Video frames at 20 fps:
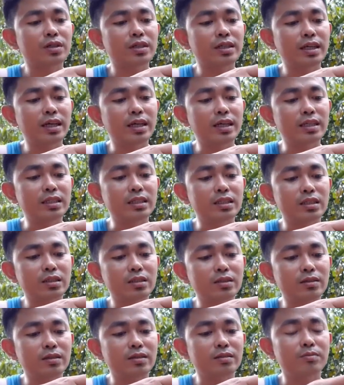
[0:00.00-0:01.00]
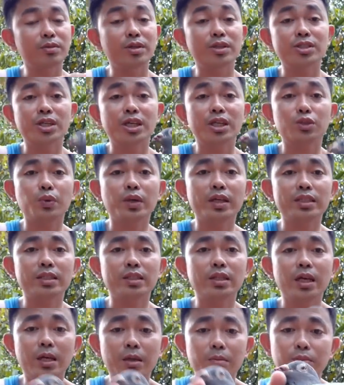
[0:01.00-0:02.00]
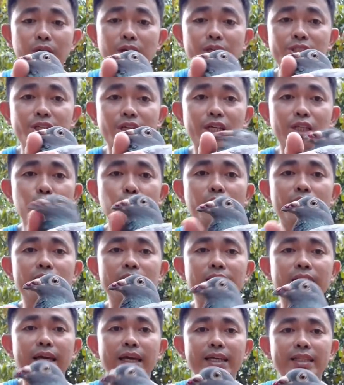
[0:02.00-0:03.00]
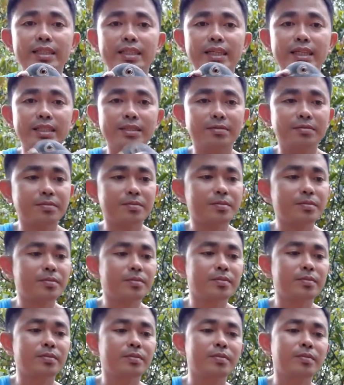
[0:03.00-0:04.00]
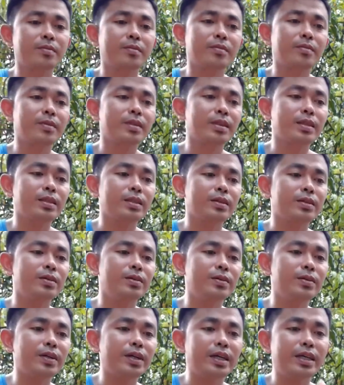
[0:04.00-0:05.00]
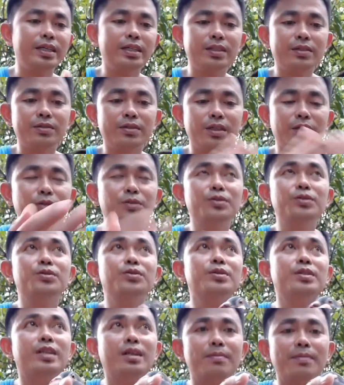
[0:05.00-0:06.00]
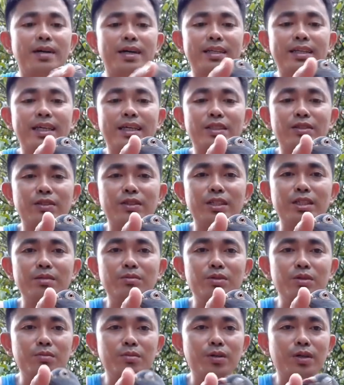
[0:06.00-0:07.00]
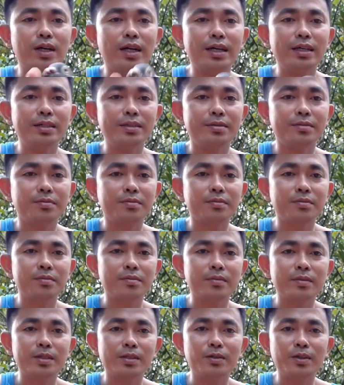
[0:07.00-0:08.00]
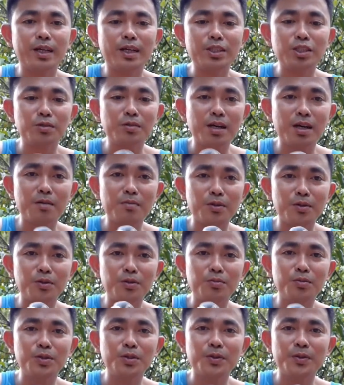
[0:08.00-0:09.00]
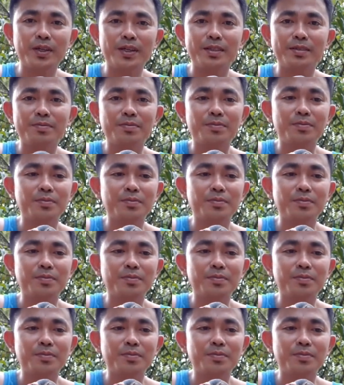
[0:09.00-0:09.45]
Yan. PHA 20 PHA 2018. Okay, kung nanonood ka man, ito ibon mo ha. Sigurado mapapanood mo 'to eh.